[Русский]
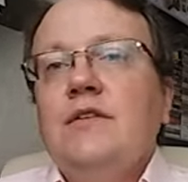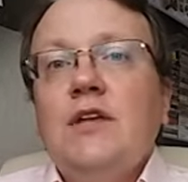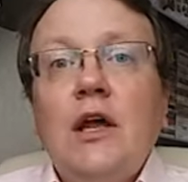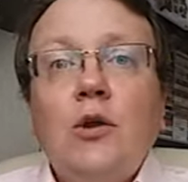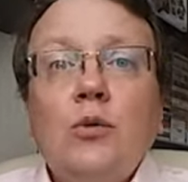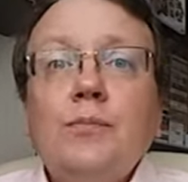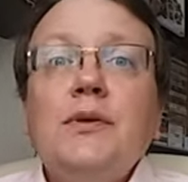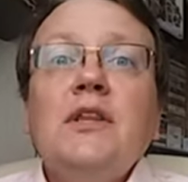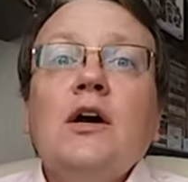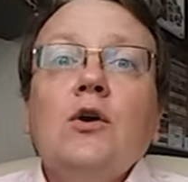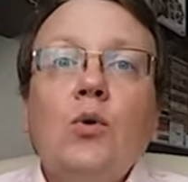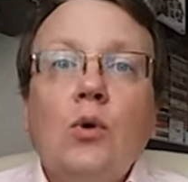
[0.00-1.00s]
в сериале, он
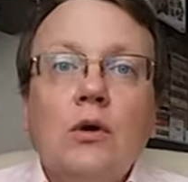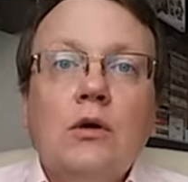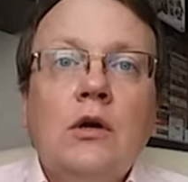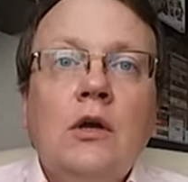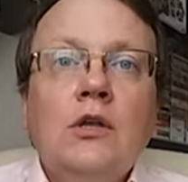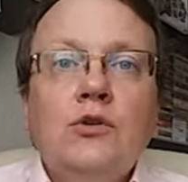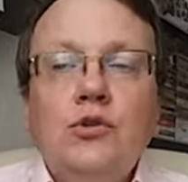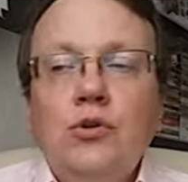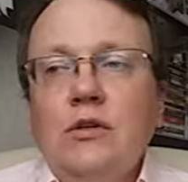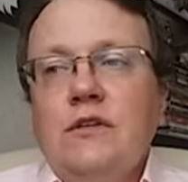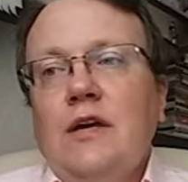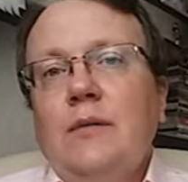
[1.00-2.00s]
педагог то есть
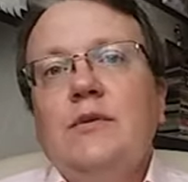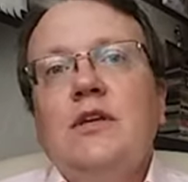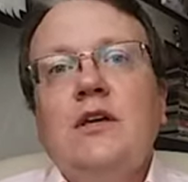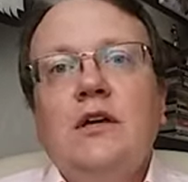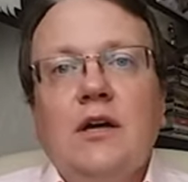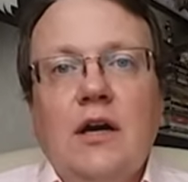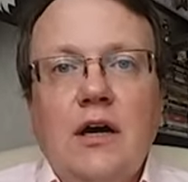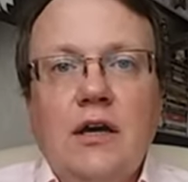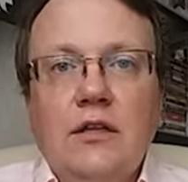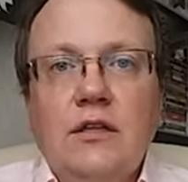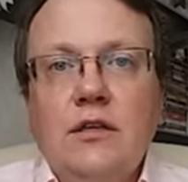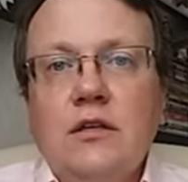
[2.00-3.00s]
он сам не
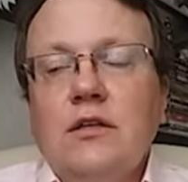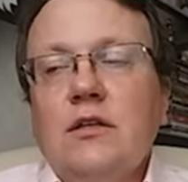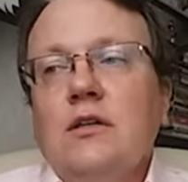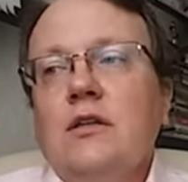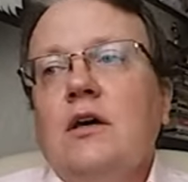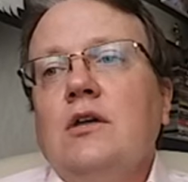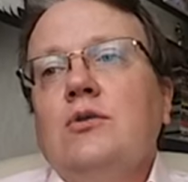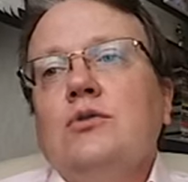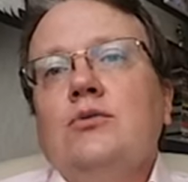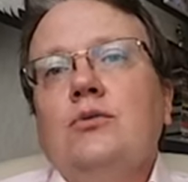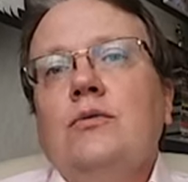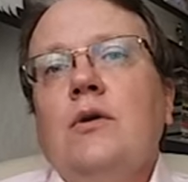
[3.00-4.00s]
играет нигде, да, то
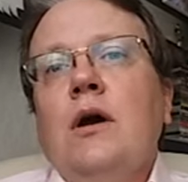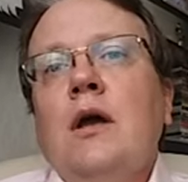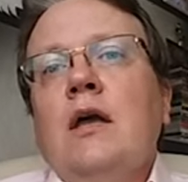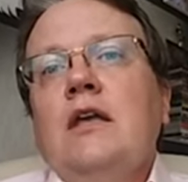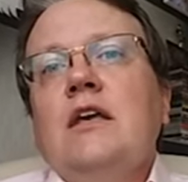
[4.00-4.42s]
есть у него,